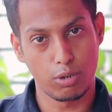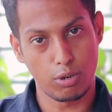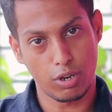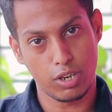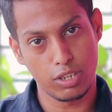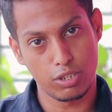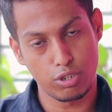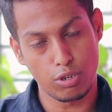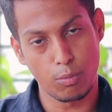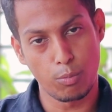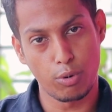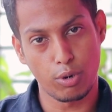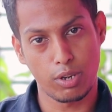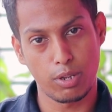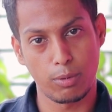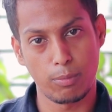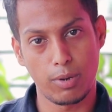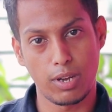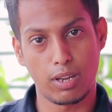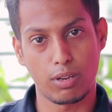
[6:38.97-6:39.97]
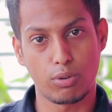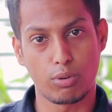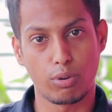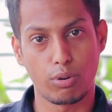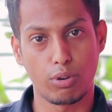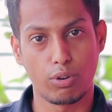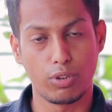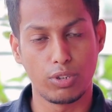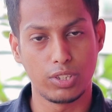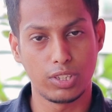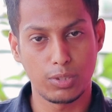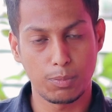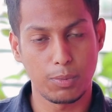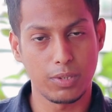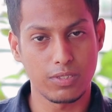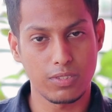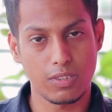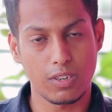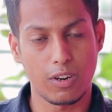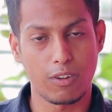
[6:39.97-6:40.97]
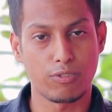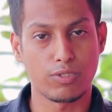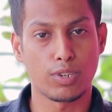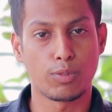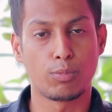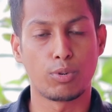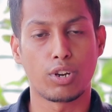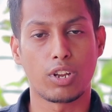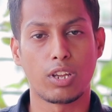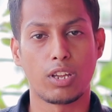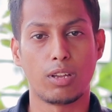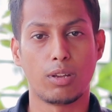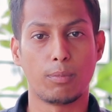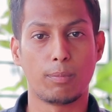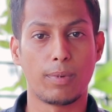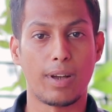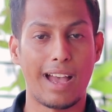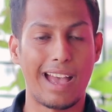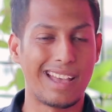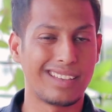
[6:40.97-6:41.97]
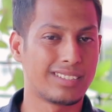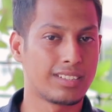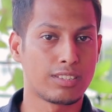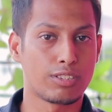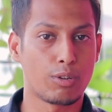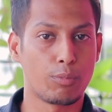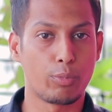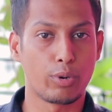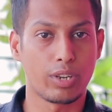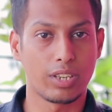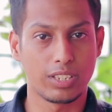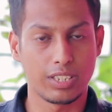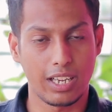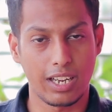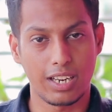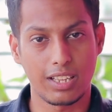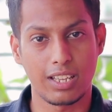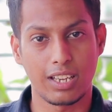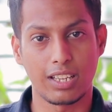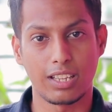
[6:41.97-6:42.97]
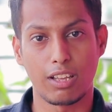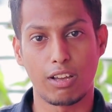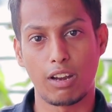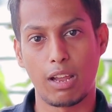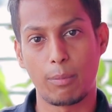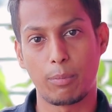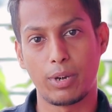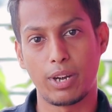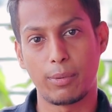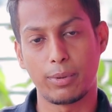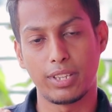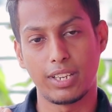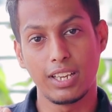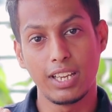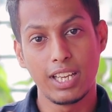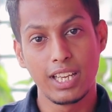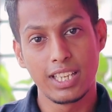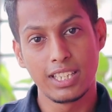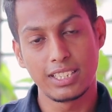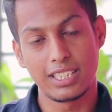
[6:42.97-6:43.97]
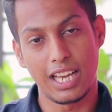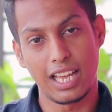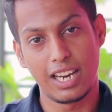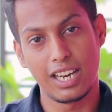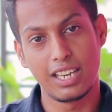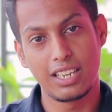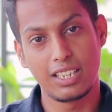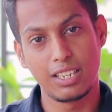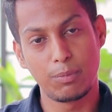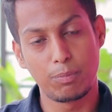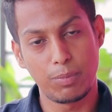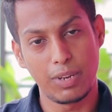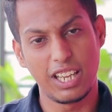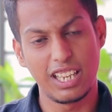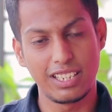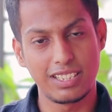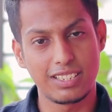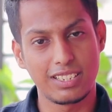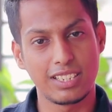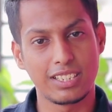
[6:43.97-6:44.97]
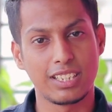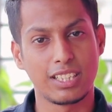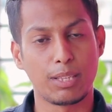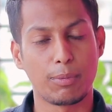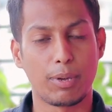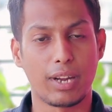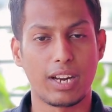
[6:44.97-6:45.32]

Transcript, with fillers: রকেট সম্পর্কে বা কোনো স্পেস ক্রাফট সম্পর্কে বা আইএসএস সম্পর্কে জানার থাকে তাহলে আপনি আমাদের চ্যানেলটির প্লেলিস্টে যেতে